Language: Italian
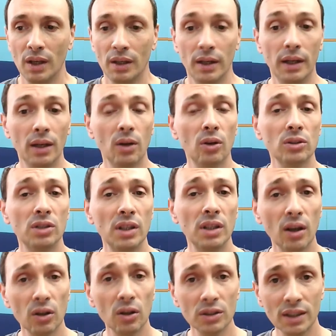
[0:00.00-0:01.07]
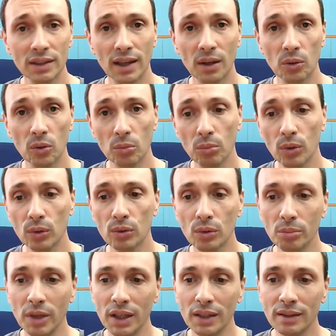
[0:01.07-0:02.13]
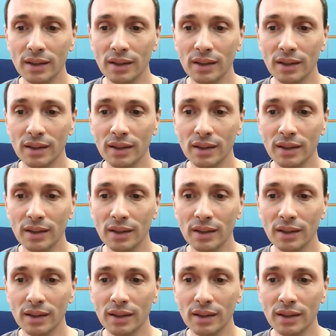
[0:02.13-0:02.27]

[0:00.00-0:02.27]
Nei negozi le cose andarono molto bene,